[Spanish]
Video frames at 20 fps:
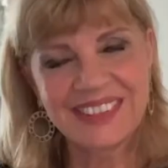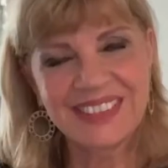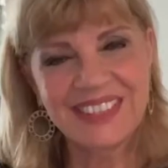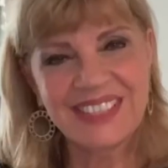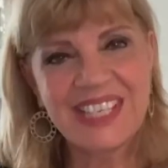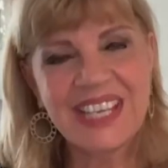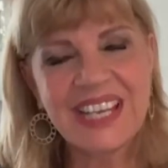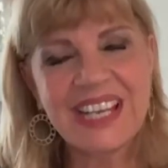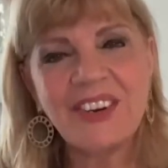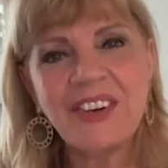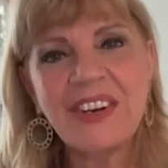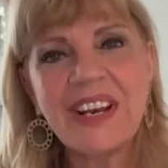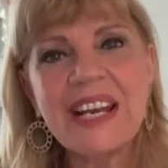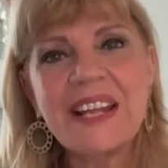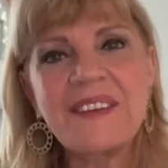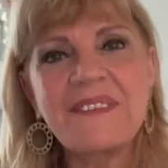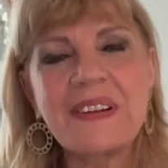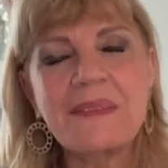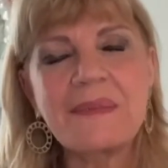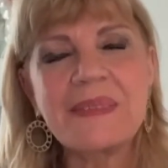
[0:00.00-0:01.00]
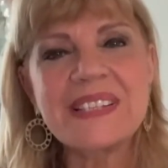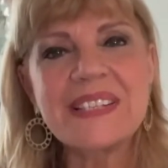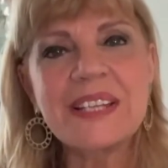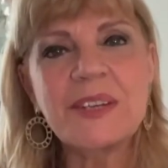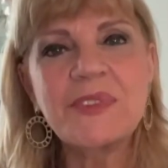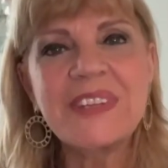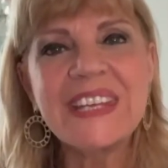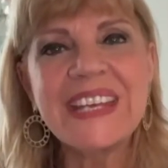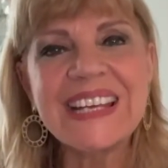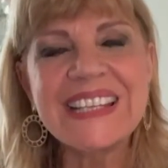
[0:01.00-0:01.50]
Llega ahora la
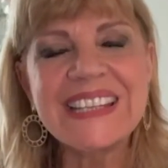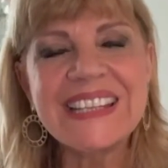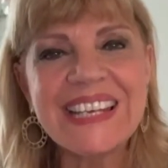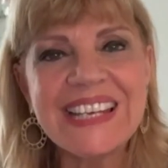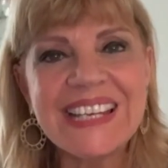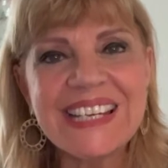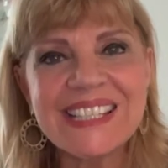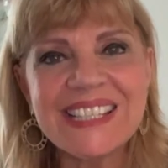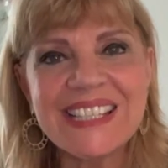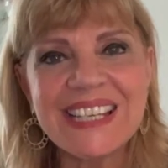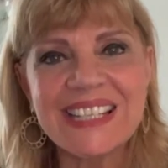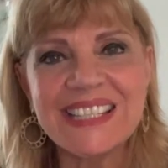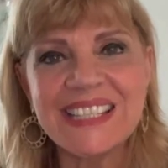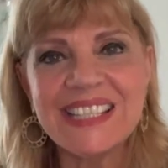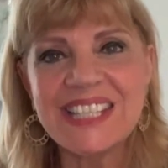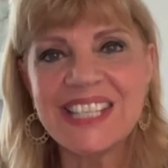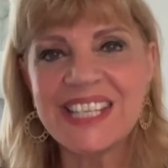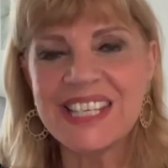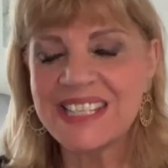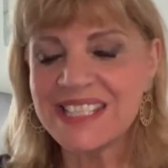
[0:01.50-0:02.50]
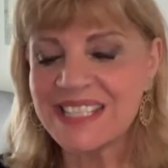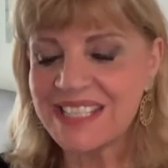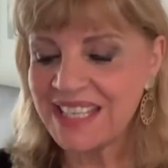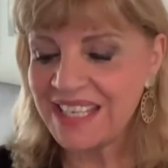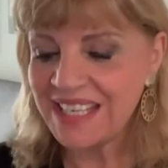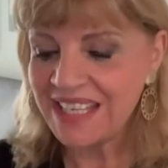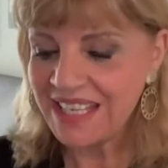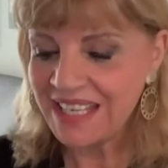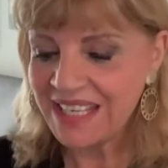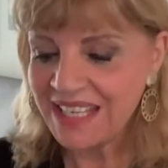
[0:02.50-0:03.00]
farmacéutica Andrea Sánchez
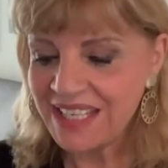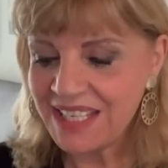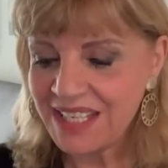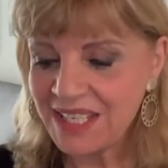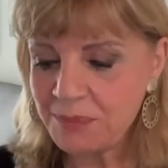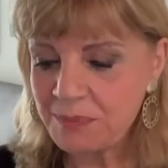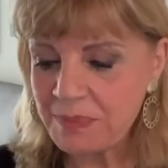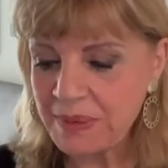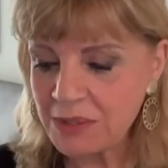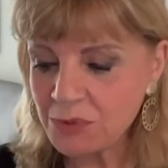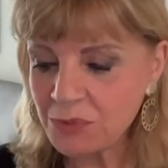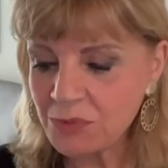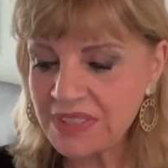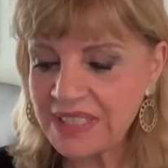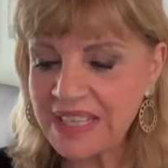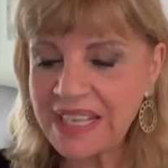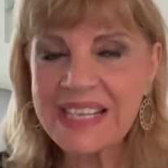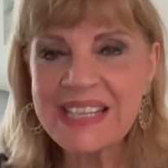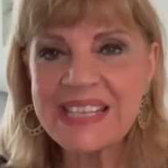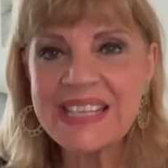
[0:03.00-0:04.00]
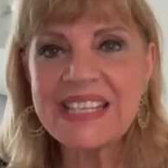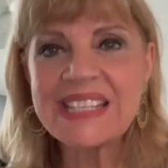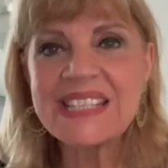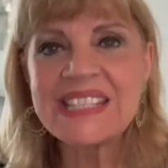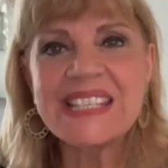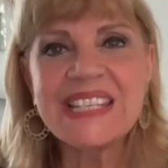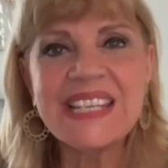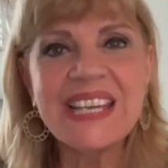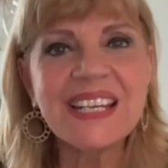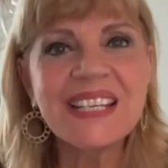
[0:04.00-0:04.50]
y preguntarte
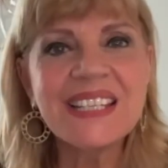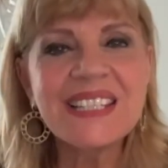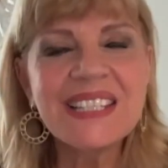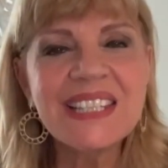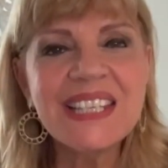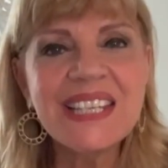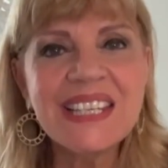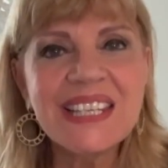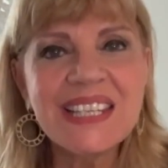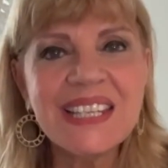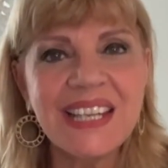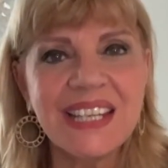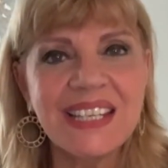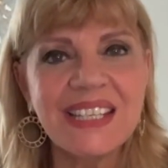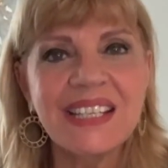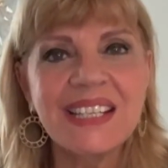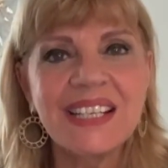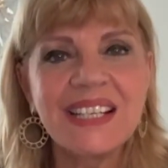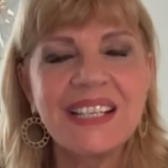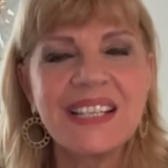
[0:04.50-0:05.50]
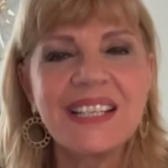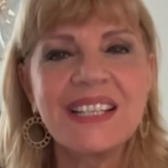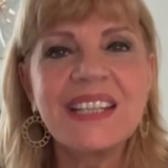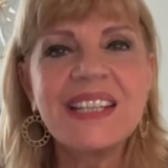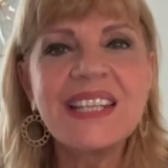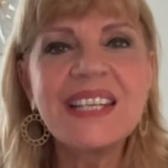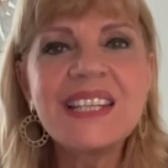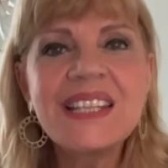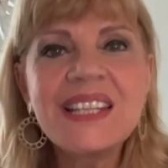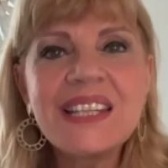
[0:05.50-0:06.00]
si existen
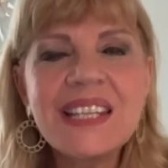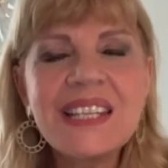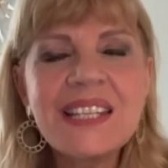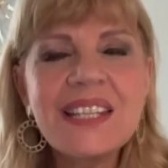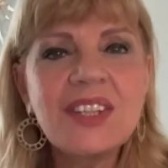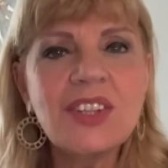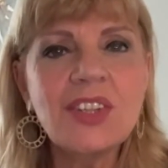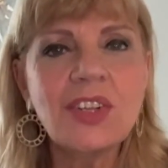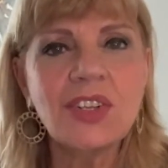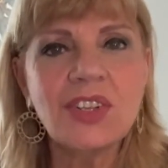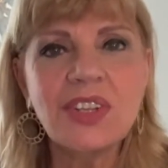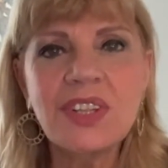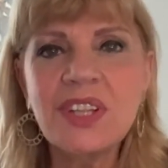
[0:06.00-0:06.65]
distintos